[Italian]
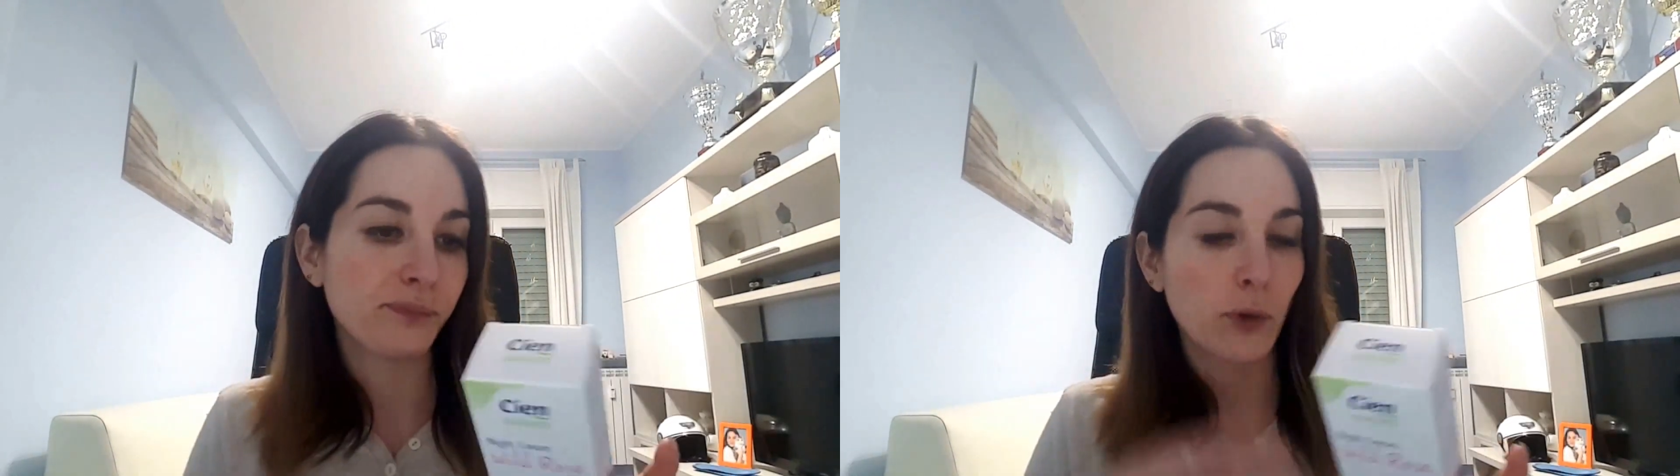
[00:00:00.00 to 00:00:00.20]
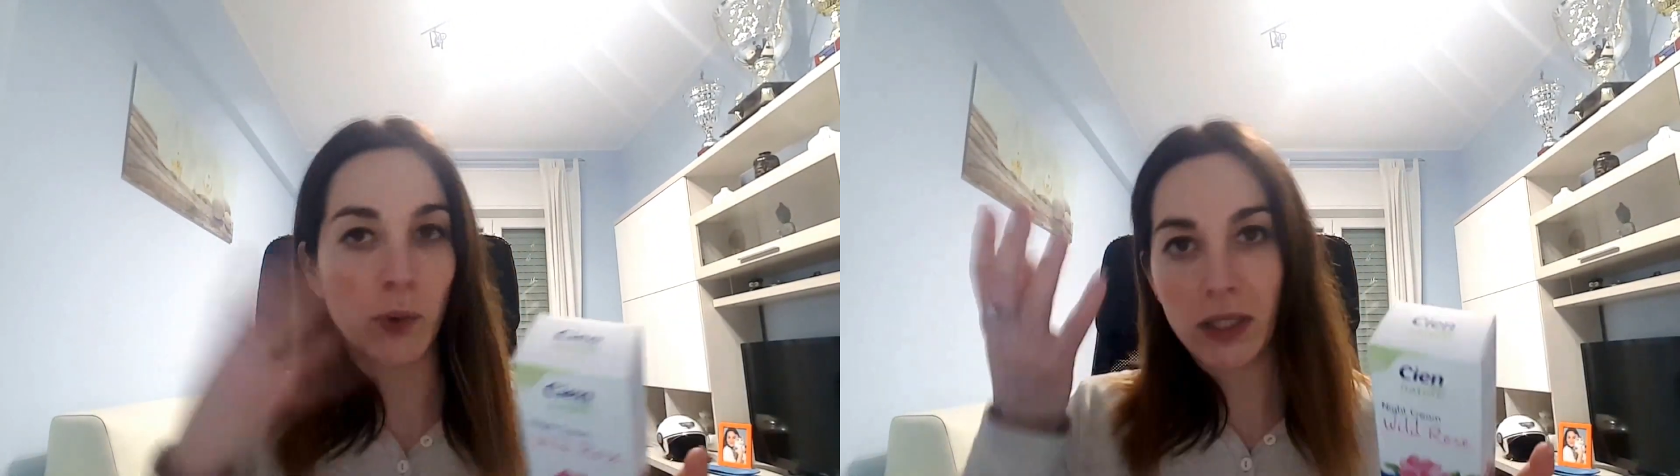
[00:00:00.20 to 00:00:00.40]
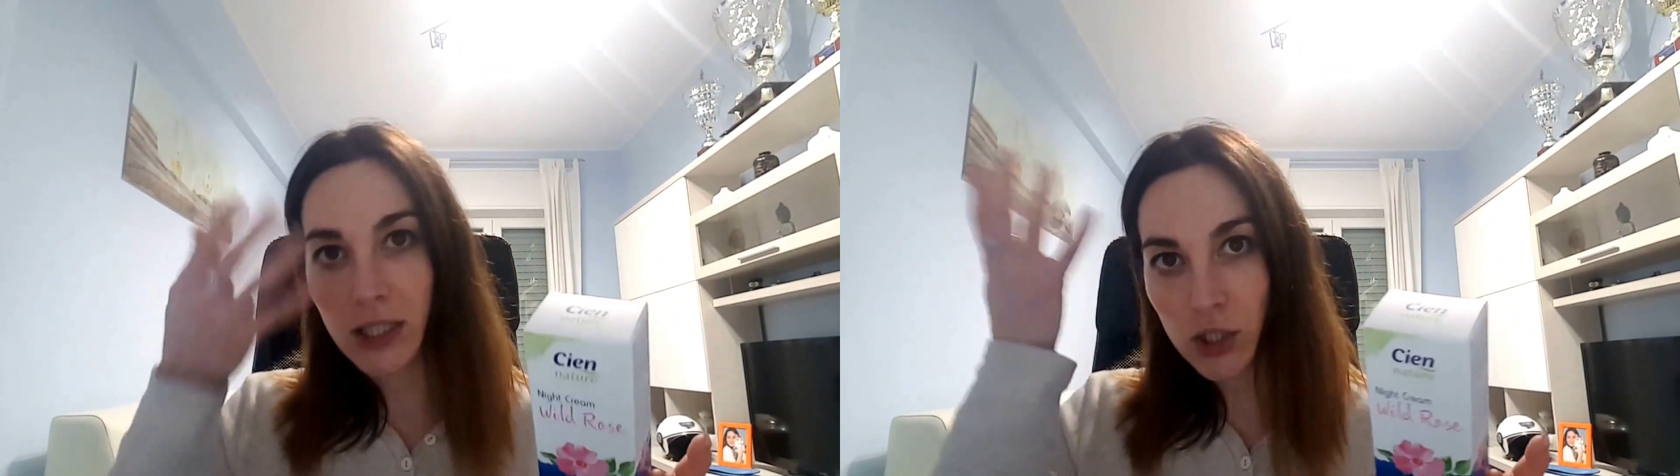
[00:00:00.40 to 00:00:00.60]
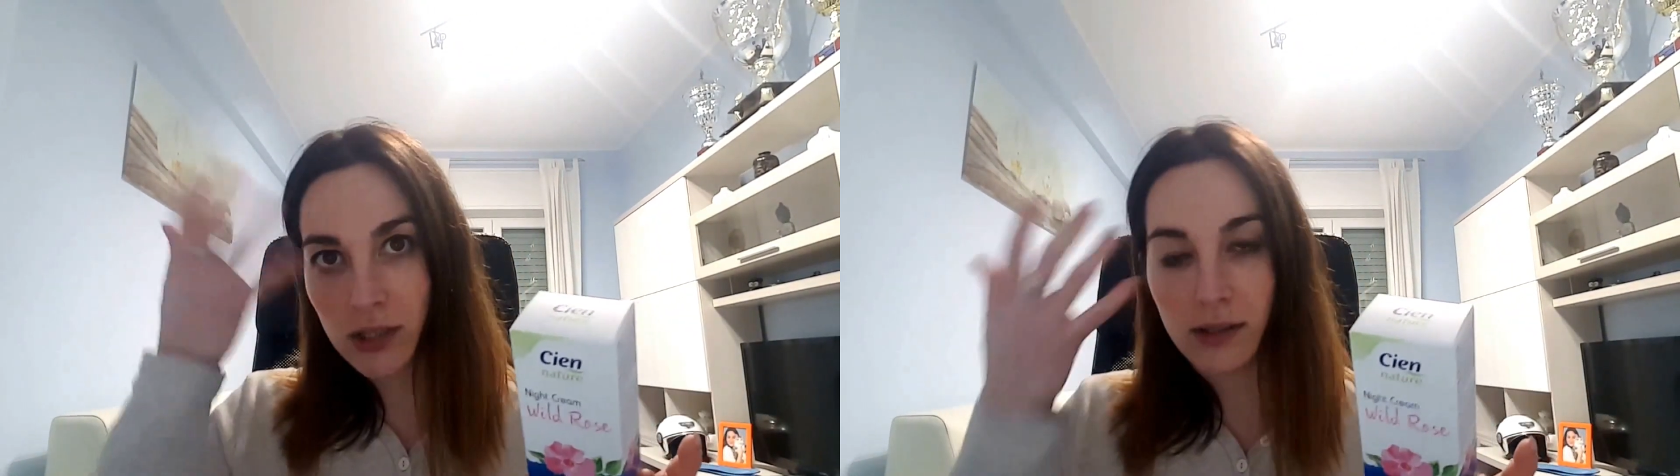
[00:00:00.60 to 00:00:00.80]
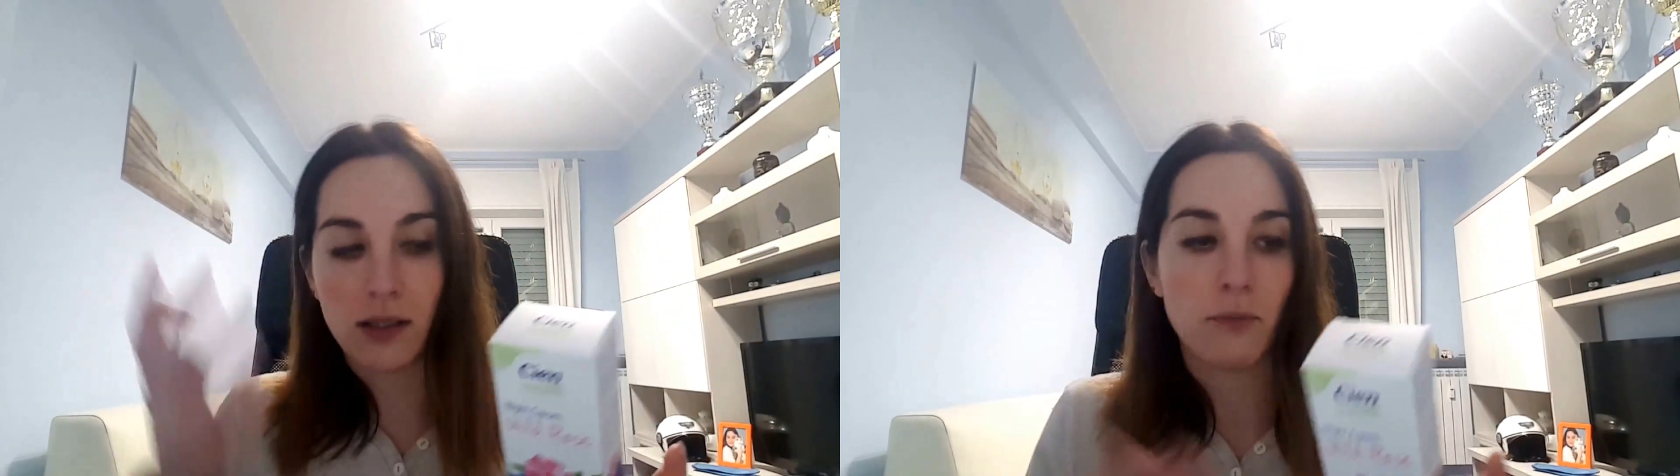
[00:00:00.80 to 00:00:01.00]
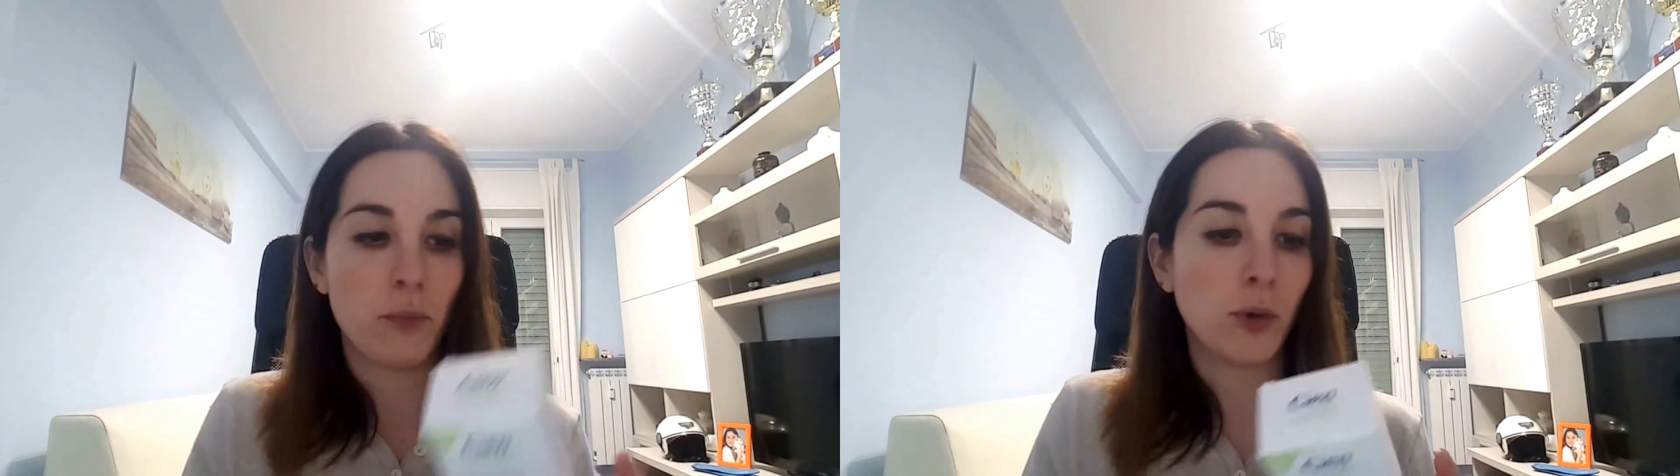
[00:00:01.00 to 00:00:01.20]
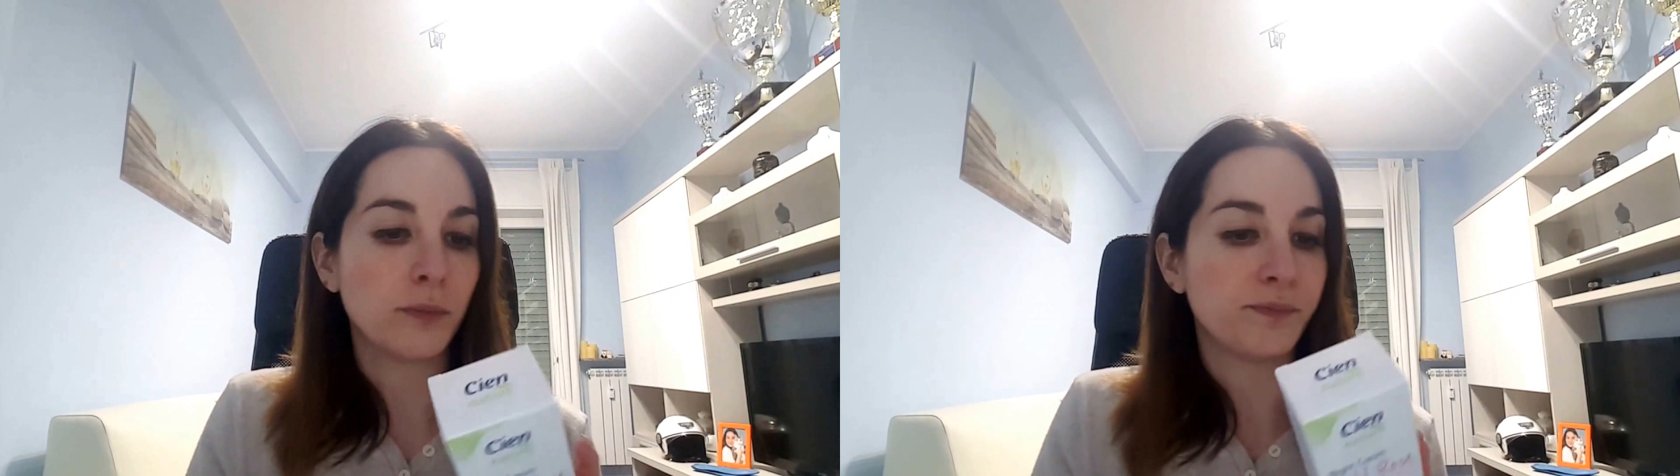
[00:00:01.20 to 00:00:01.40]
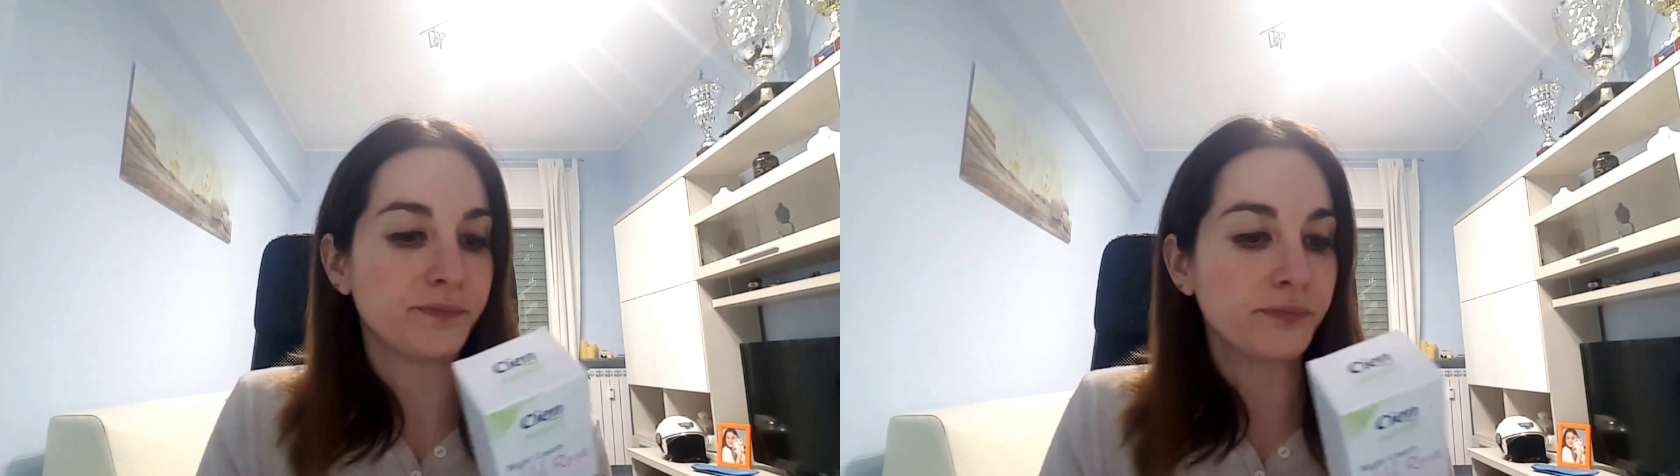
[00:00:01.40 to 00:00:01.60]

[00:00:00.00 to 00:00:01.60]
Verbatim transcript: quindi c'è tempo.